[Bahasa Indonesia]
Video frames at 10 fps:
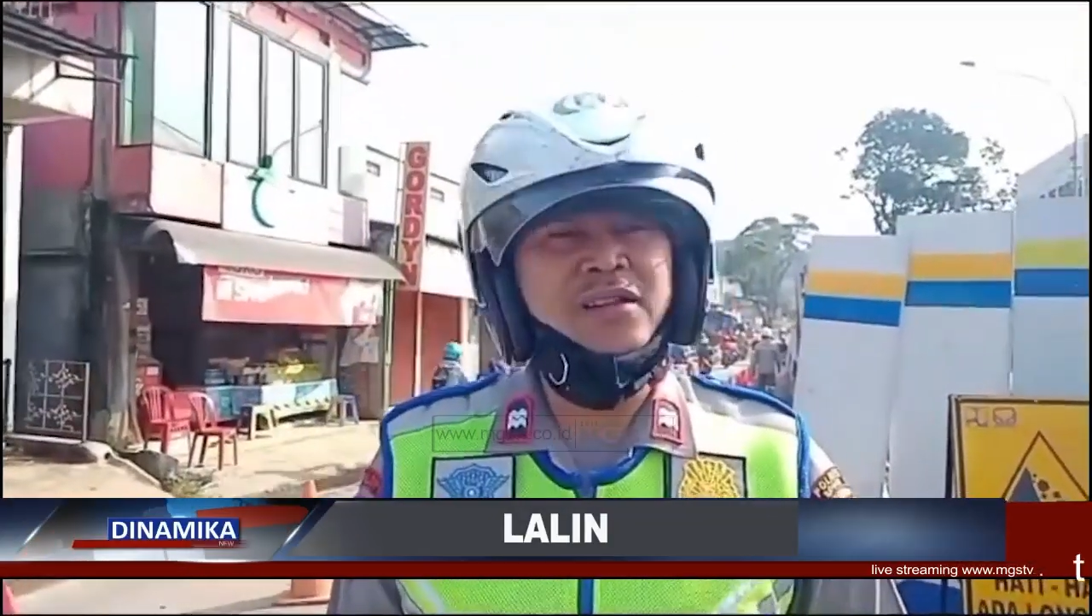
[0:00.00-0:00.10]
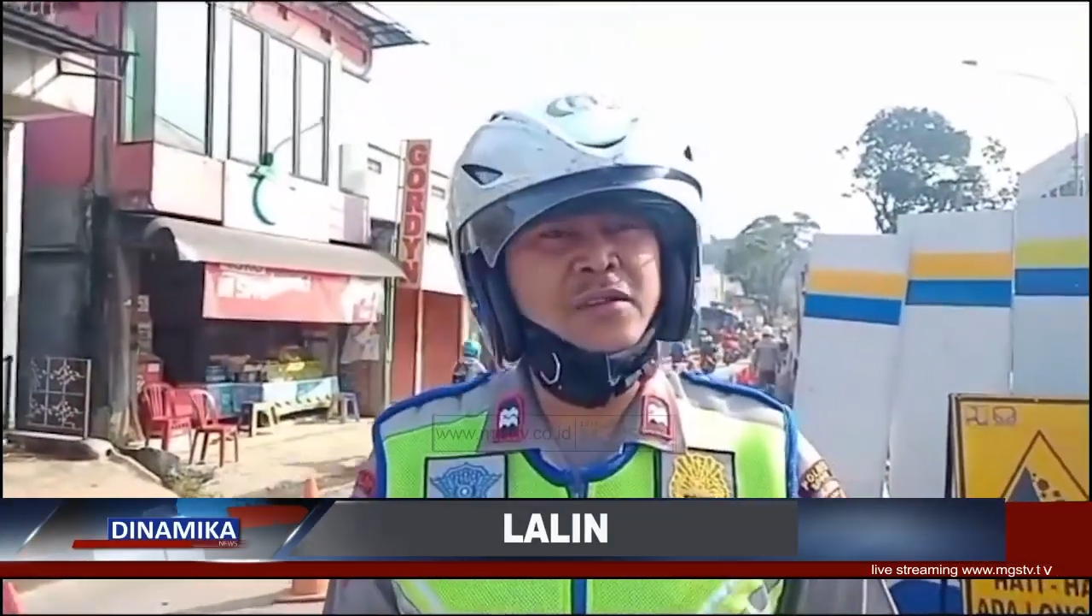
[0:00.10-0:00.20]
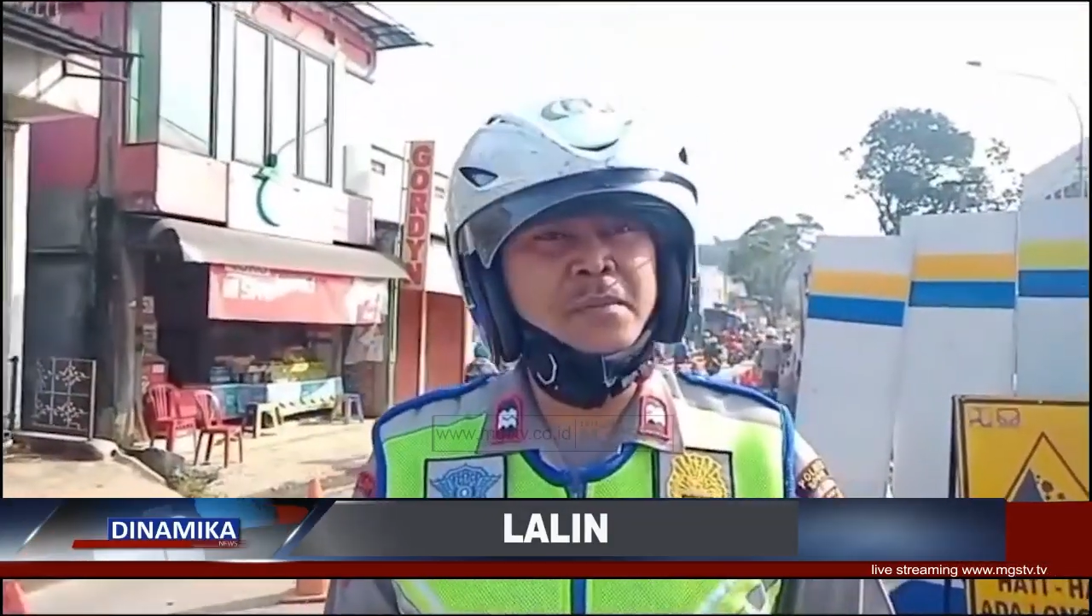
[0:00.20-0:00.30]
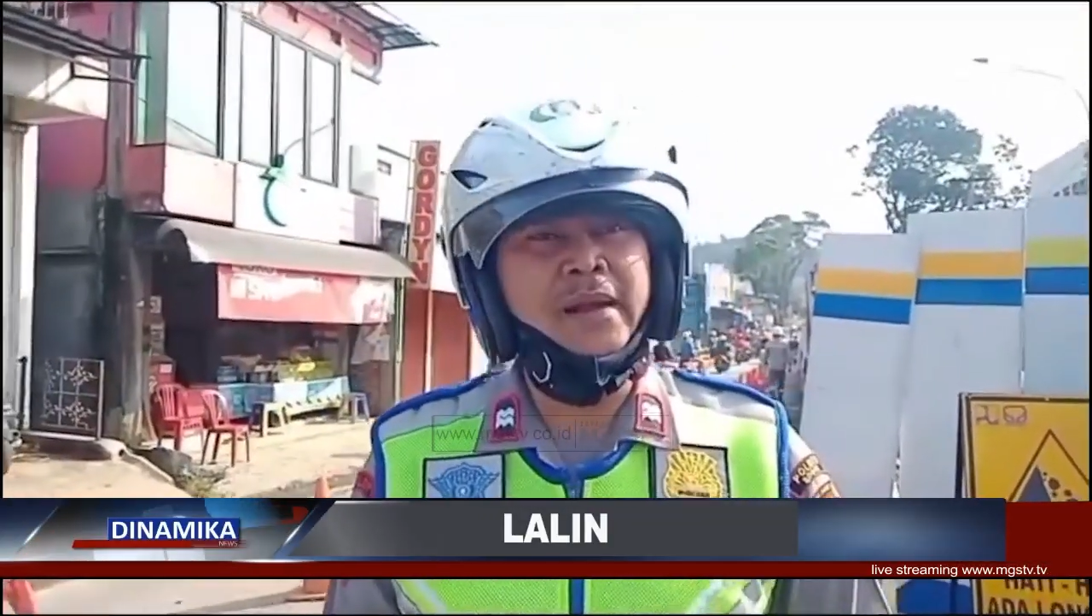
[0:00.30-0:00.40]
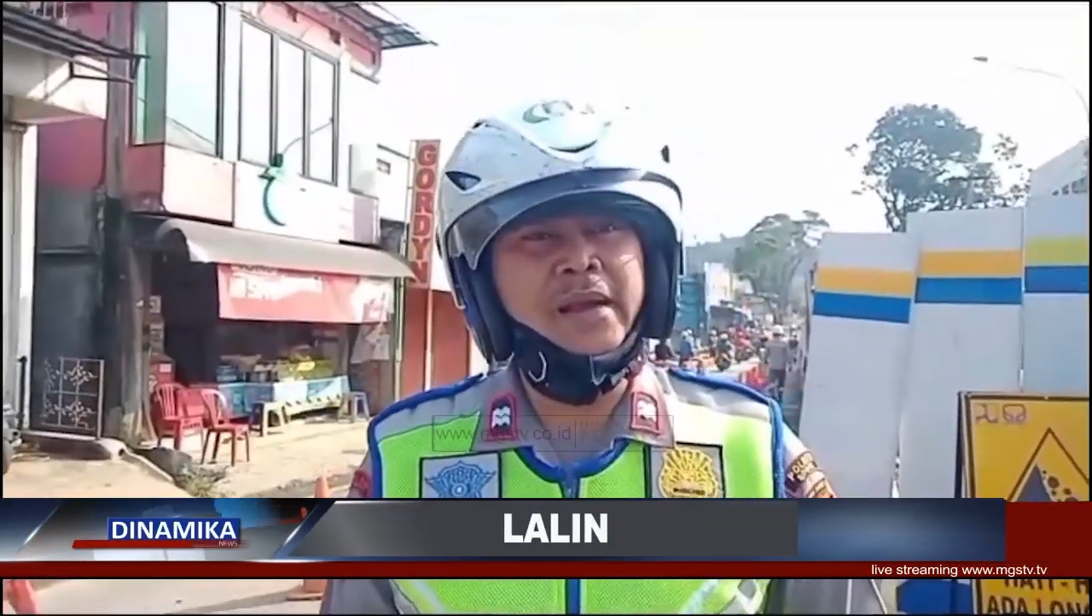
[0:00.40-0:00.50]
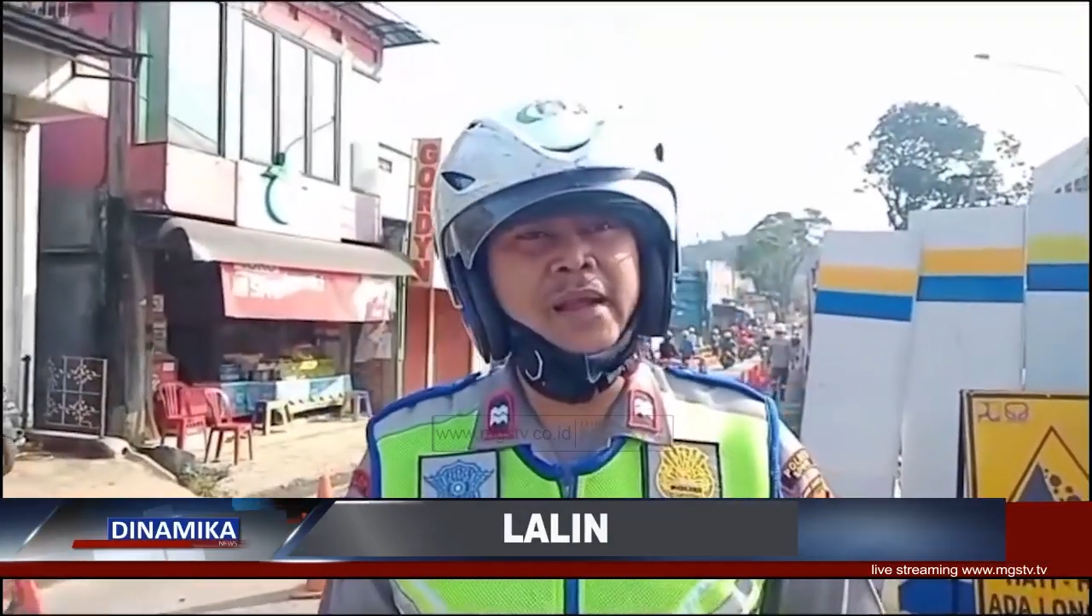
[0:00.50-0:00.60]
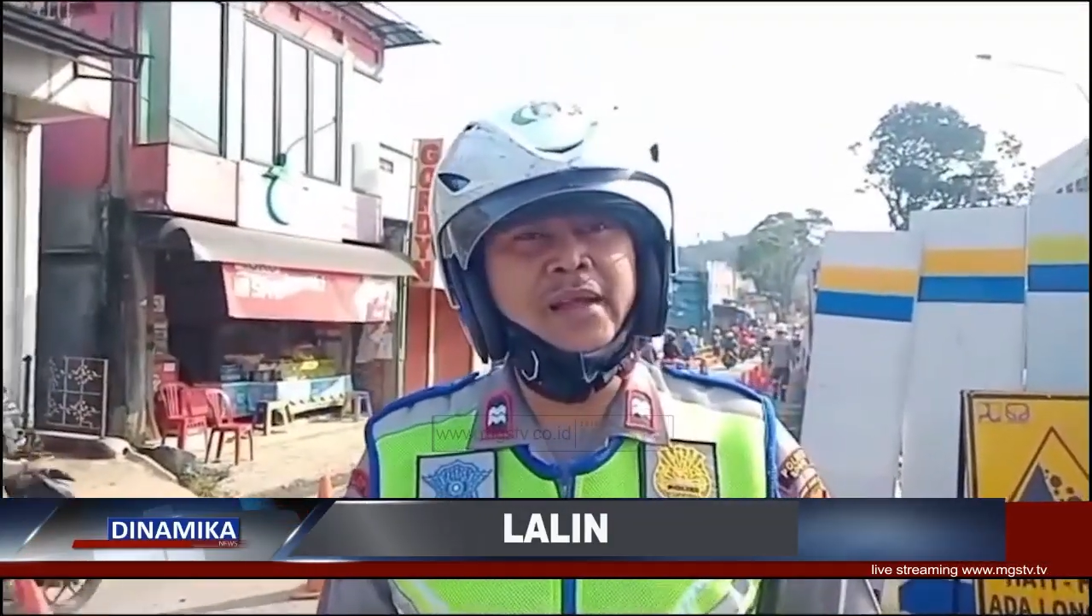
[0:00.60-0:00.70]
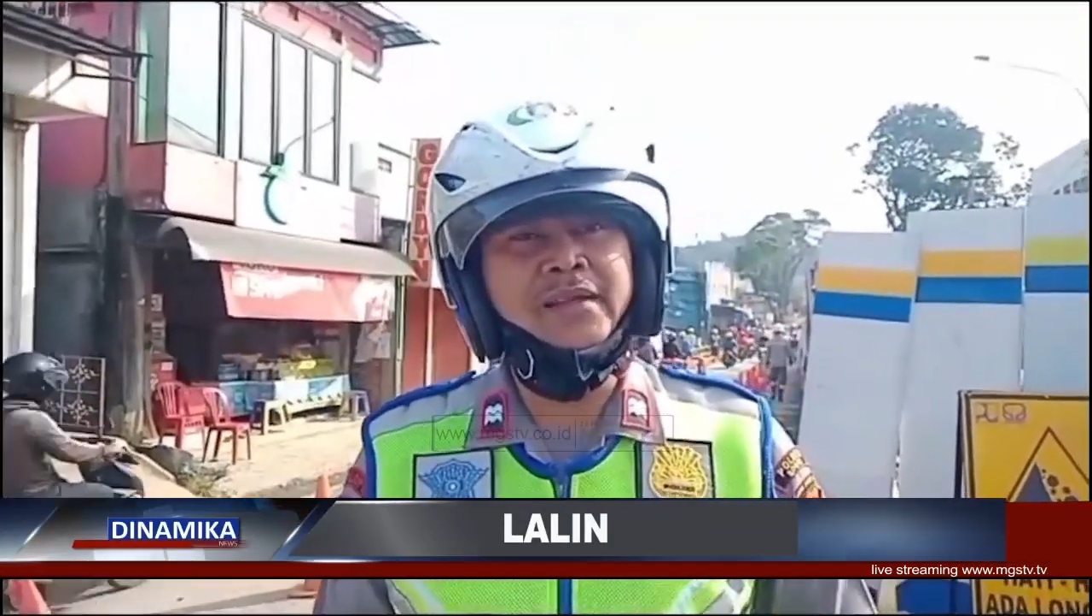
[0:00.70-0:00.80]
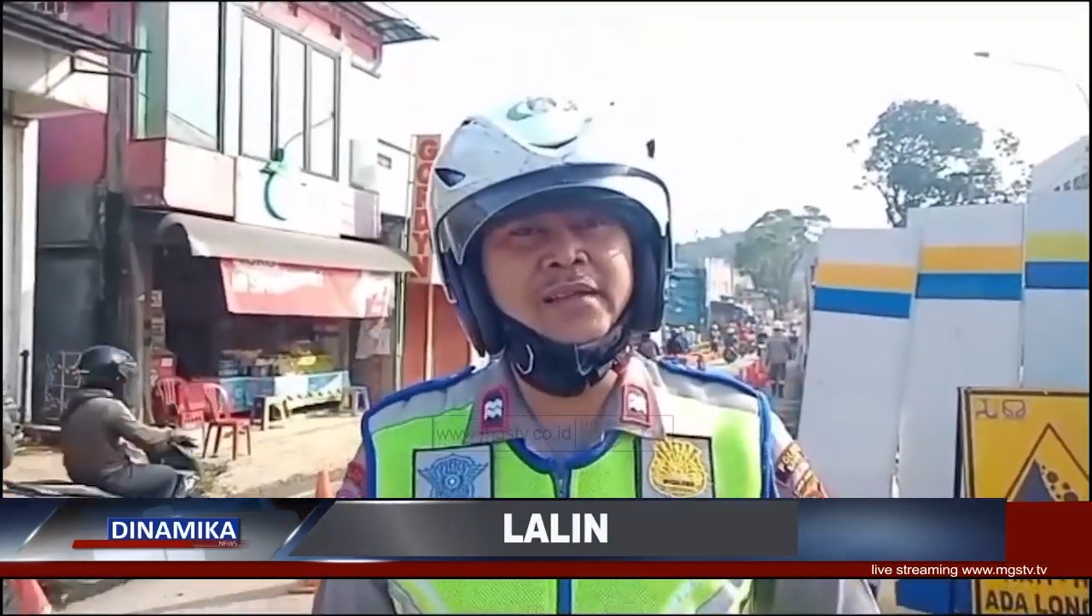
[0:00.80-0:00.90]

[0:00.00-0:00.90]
Cimande,